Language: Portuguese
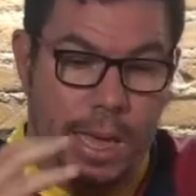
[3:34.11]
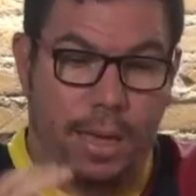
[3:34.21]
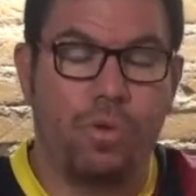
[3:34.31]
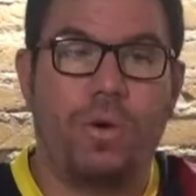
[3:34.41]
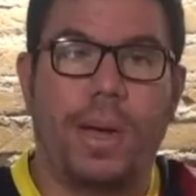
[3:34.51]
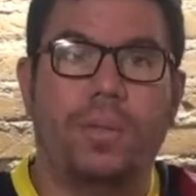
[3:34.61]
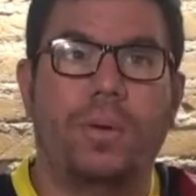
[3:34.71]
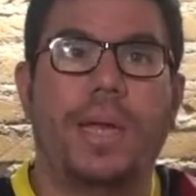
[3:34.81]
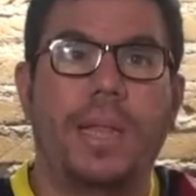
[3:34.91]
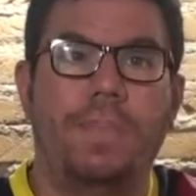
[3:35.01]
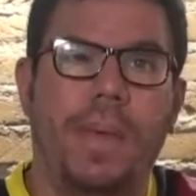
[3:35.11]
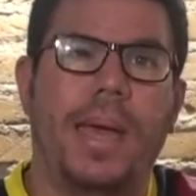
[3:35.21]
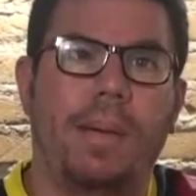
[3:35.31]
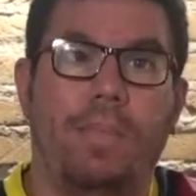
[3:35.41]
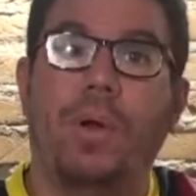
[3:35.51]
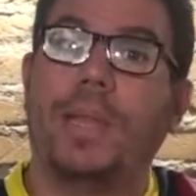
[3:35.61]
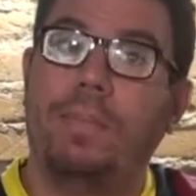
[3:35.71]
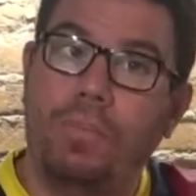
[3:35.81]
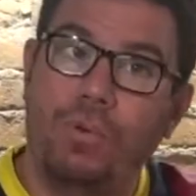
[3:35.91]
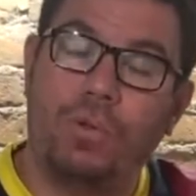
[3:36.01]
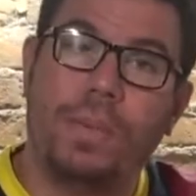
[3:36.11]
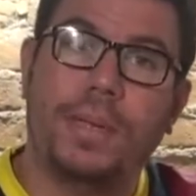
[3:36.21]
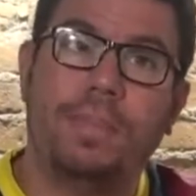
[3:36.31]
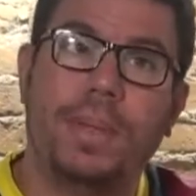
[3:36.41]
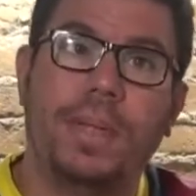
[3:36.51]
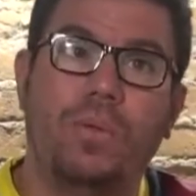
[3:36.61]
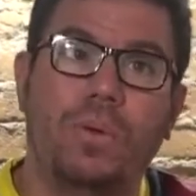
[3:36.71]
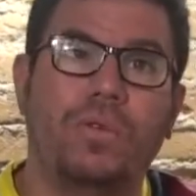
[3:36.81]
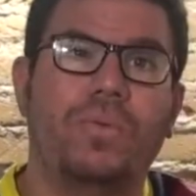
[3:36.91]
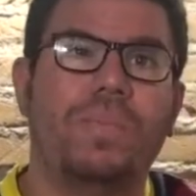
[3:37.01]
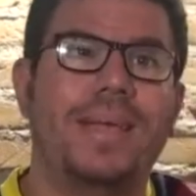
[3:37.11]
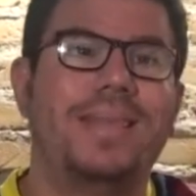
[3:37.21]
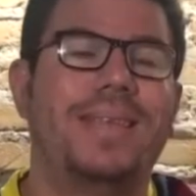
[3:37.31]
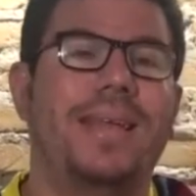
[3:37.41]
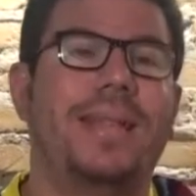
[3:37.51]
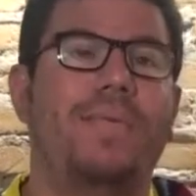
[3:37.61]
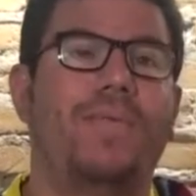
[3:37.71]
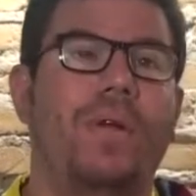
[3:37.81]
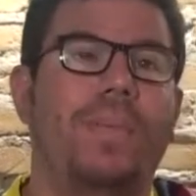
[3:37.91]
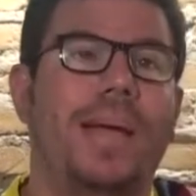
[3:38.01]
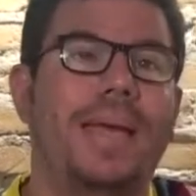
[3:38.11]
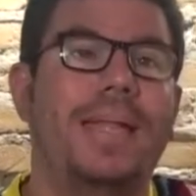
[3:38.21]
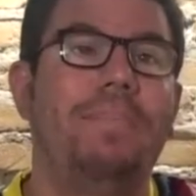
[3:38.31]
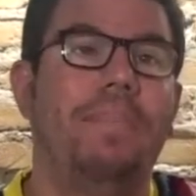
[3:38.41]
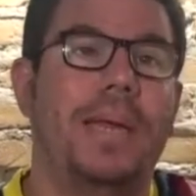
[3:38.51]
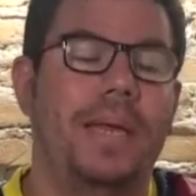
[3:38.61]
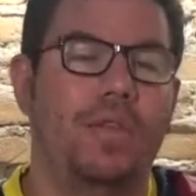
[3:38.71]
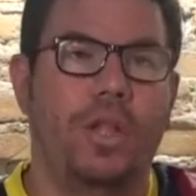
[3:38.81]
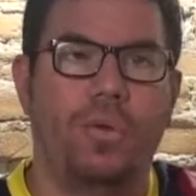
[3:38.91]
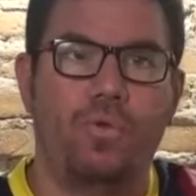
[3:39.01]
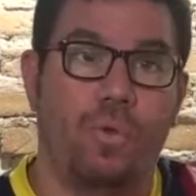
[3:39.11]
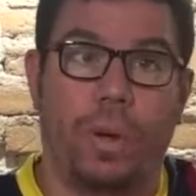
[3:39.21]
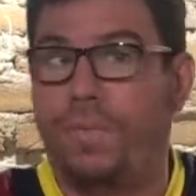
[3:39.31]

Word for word: que é um jogador que ele pega a bola, é muito mais habilidoso, mas de certa forma ele prende ali o jogo.